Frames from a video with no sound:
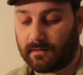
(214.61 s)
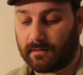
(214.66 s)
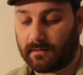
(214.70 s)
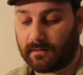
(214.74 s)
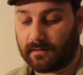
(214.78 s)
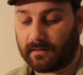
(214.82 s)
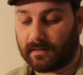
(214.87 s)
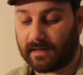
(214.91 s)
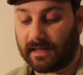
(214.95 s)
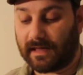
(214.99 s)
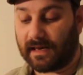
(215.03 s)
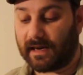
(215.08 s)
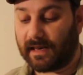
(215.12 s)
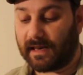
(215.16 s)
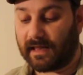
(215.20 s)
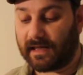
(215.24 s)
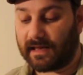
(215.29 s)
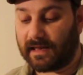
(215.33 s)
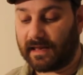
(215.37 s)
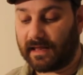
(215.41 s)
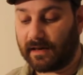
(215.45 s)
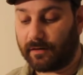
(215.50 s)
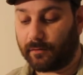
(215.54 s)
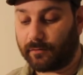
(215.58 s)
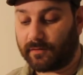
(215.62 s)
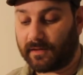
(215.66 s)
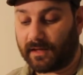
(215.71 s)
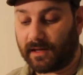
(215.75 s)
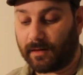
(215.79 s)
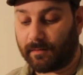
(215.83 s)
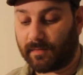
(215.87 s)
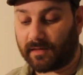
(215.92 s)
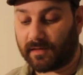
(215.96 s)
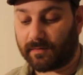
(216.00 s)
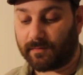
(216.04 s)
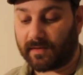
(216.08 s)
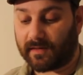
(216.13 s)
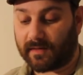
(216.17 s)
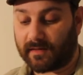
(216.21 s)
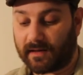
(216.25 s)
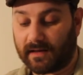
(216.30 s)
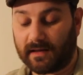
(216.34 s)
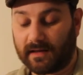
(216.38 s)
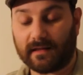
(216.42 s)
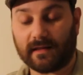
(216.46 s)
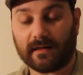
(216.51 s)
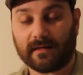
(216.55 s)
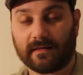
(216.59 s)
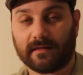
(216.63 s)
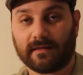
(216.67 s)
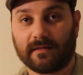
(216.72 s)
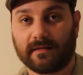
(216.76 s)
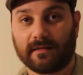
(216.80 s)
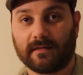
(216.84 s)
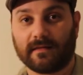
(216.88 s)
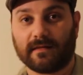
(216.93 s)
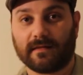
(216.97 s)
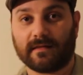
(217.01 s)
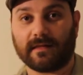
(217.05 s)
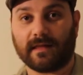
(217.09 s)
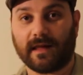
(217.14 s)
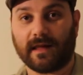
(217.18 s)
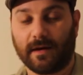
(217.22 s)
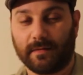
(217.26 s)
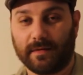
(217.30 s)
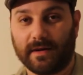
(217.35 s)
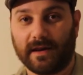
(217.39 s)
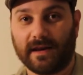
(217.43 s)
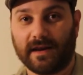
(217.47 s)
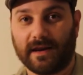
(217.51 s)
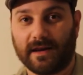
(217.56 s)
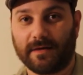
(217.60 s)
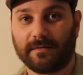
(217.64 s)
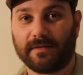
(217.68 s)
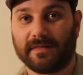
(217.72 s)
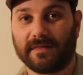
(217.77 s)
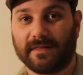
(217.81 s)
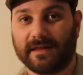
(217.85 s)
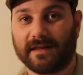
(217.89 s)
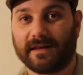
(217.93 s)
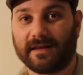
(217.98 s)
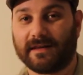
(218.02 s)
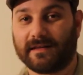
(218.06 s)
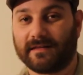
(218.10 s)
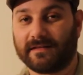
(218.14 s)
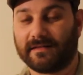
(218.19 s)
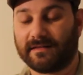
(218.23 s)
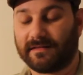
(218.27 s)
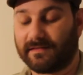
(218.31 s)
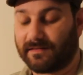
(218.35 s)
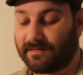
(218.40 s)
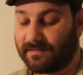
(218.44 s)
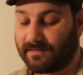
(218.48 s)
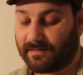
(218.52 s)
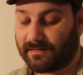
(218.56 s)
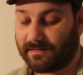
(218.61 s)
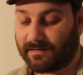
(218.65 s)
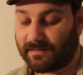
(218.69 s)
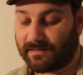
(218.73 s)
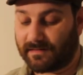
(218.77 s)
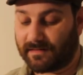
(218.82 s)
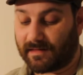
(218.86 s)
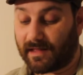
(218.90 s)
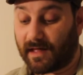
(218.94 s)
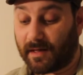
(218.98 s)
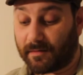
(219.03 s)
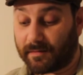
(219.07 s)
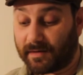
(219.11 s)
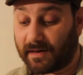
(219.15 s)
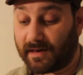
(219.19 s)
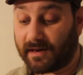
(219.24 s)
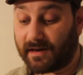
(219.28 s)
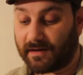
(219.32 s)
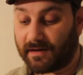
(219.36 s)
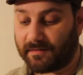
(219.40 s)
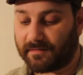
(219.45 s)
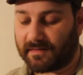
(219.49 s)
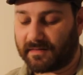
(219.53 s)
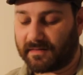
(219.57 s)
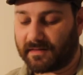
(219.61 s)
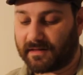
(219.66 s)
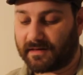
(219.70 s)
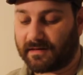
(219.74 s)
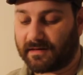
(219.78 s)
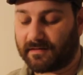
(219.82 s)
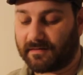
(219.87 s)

Que la alegría no tire más piedritas. Abriré la ventana. Abriré la ventana.